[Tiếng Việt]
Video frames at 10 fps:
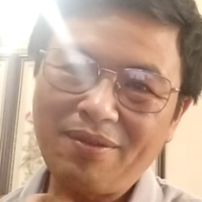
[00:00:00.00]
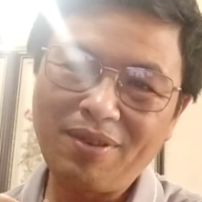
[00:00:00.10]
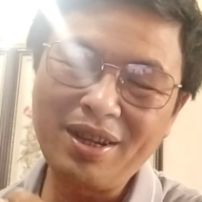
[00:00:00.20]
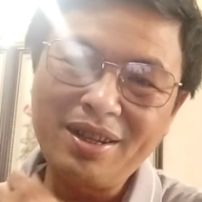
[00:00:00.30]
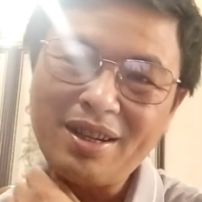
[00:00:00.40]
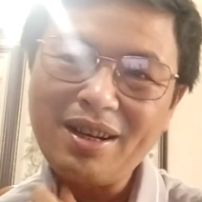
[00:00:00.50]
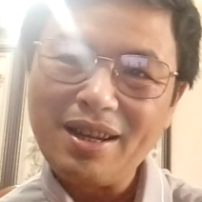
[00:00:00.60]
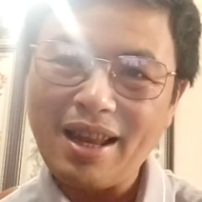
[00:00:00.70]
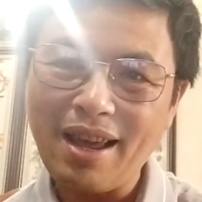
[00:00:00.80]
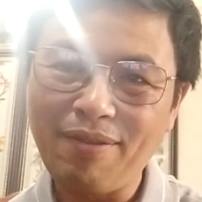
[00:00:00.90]
với những
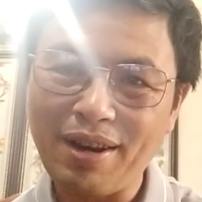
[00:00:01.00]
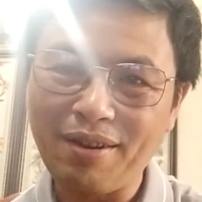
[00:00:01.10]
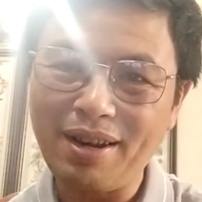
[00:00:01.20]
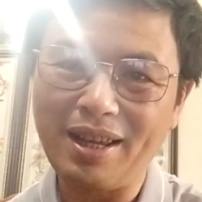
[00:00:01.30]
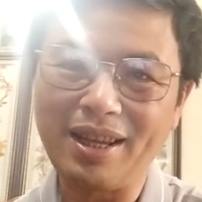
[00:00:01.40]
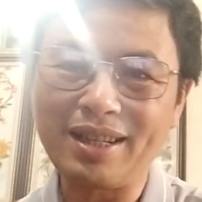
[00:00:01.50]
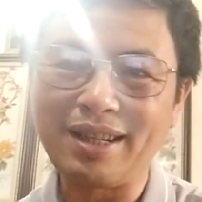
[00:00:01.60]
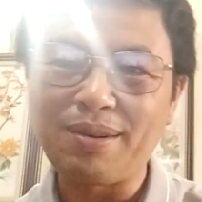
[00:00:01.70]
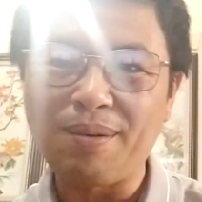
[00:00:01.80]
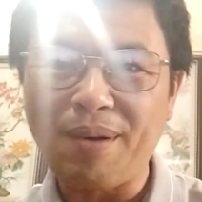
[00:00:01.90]
lời lẽ phải nói là hết
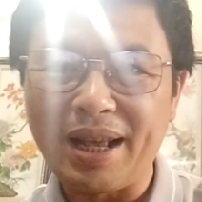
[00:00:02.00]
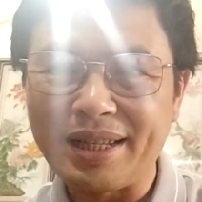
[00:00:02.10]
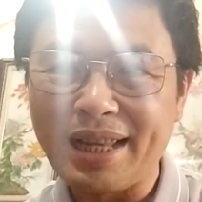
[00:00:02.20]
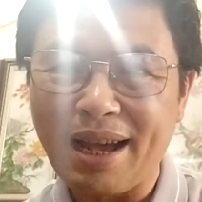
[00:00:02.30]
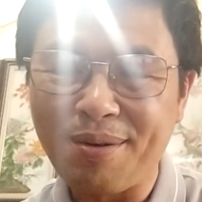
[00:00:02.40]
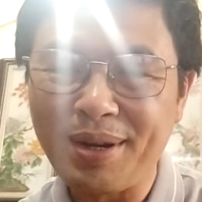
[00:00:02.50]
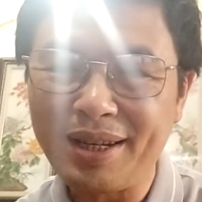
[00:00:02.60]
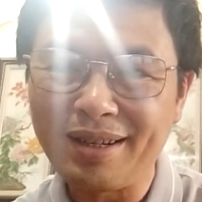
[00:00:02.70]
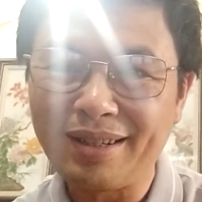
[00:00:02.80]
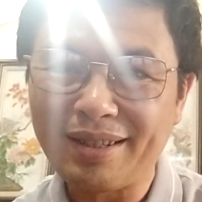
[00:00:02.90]
sức ngoại giao hết
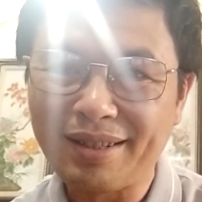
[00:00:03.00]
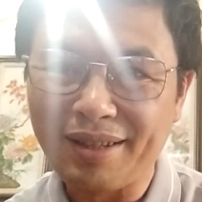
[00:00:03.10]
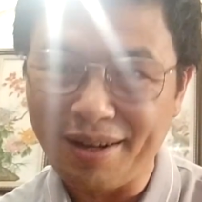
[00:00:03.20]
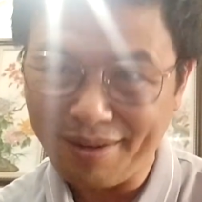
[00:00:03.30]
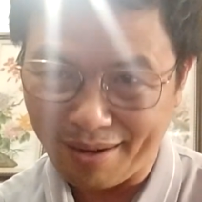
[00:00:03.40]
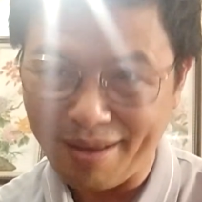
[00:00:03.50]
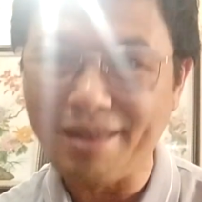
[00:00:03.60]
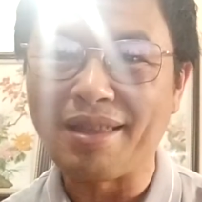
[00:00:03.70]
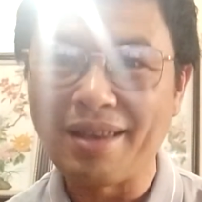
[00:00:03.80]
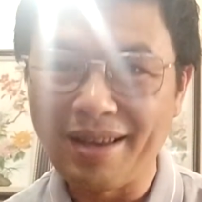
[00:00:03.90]
sức chân
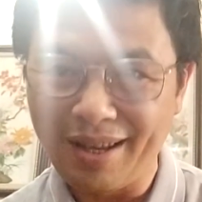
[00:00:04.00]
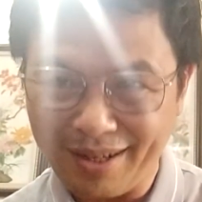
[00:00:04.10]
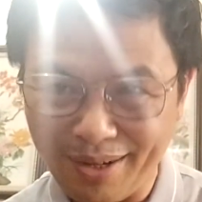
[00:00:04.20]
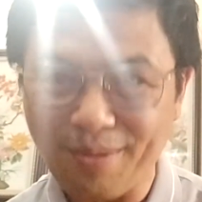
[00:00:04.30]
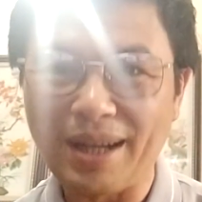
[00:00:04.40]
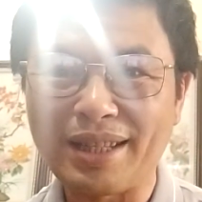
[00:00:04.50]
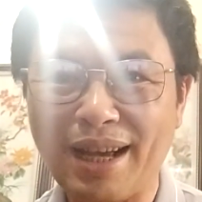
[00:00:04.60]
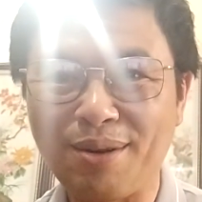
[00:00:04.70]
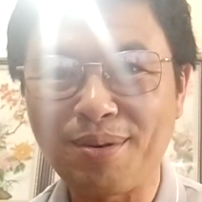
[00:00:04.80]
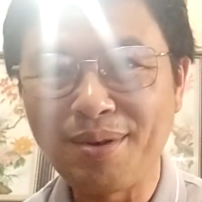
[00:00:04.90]
tình hết sức ngoại
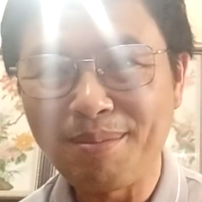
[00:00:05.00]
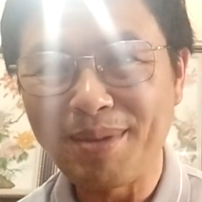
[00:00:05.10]
giao